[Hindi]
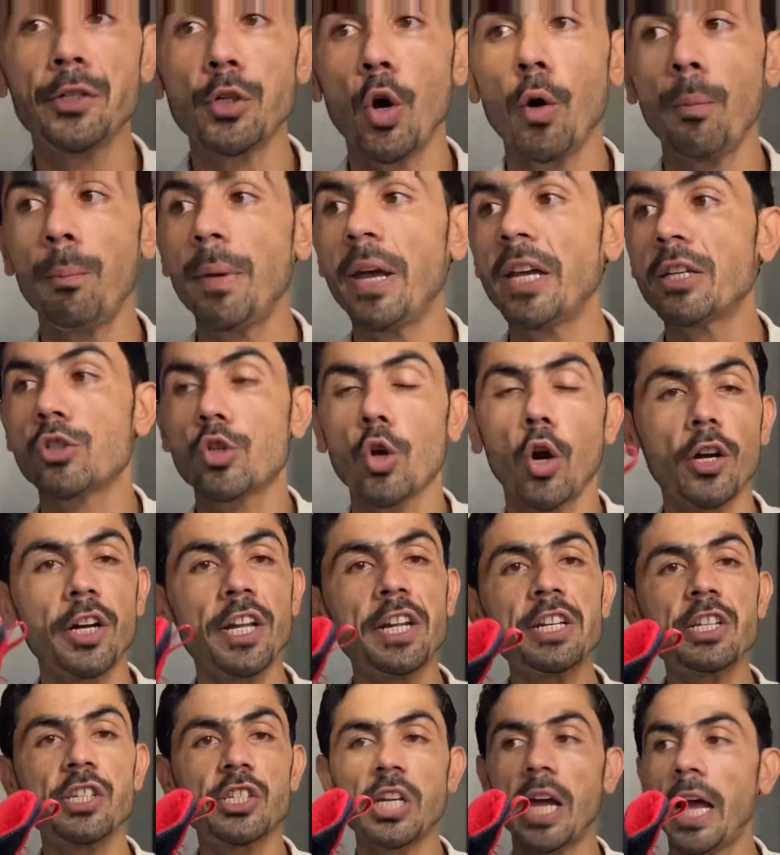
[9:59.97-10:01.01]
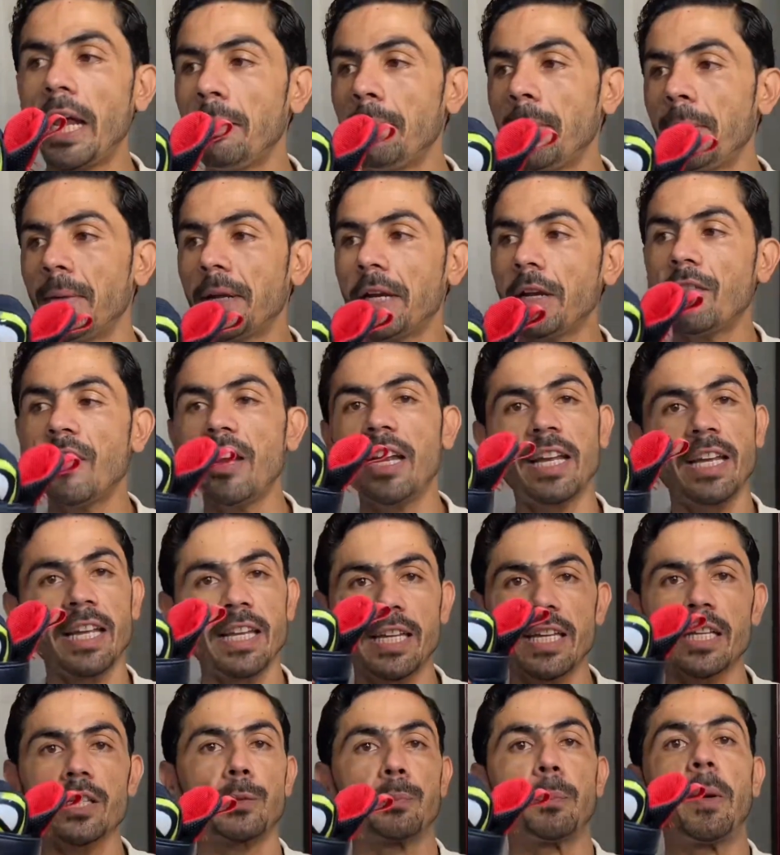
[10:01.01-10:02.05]
टॉप में जॉर्डन स्टाइल में बने हुए लेकिन
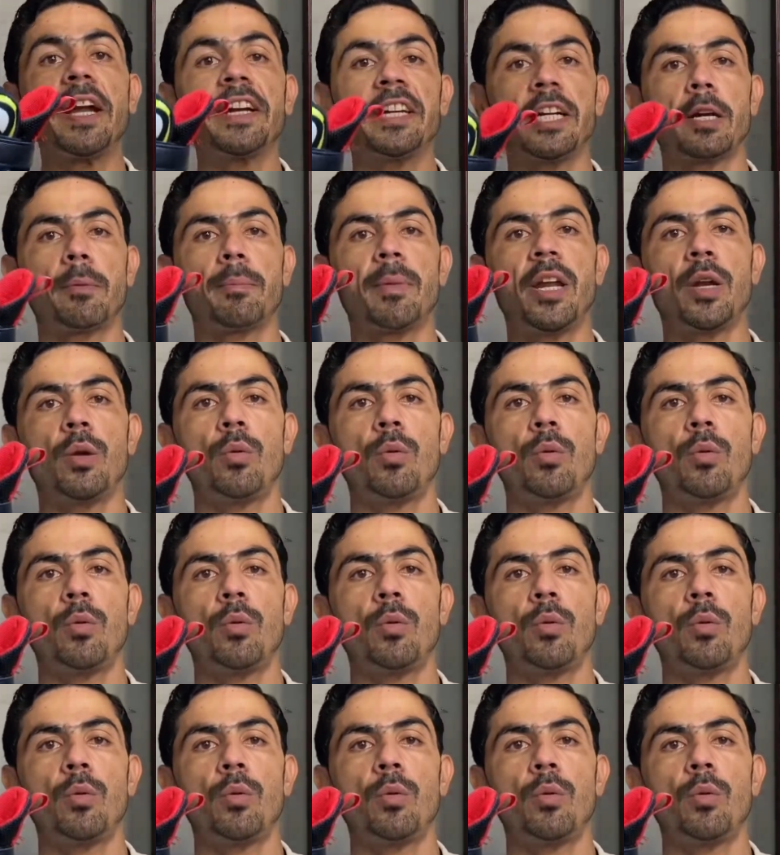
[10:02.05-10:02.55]
ये स्पाइडर मैन